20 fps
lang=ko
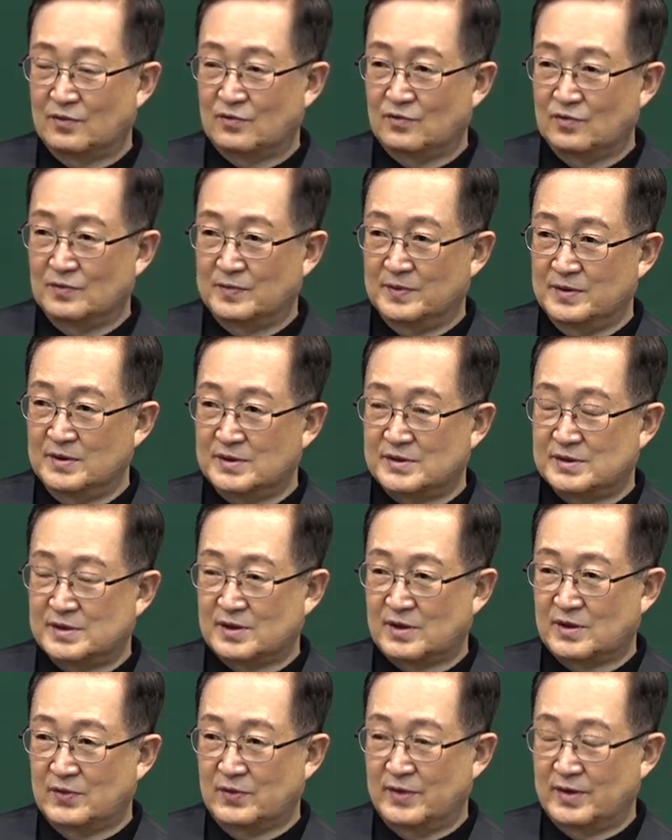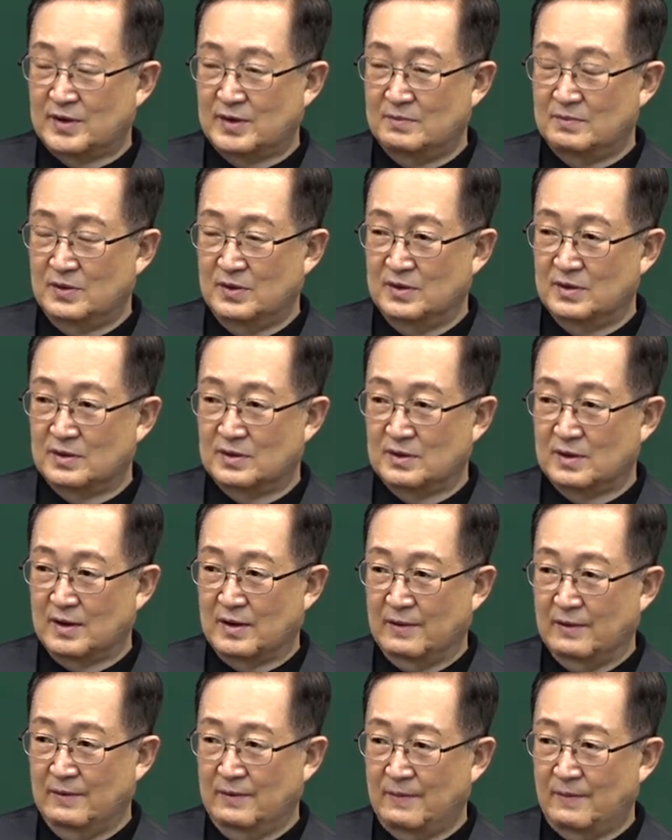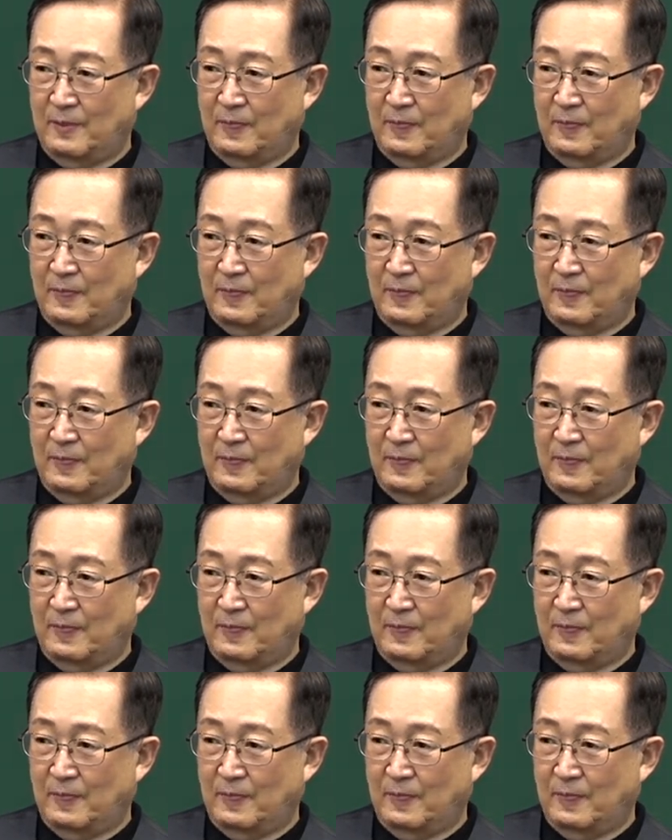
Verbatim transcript: 두 번째 교회가 뭐였던가요?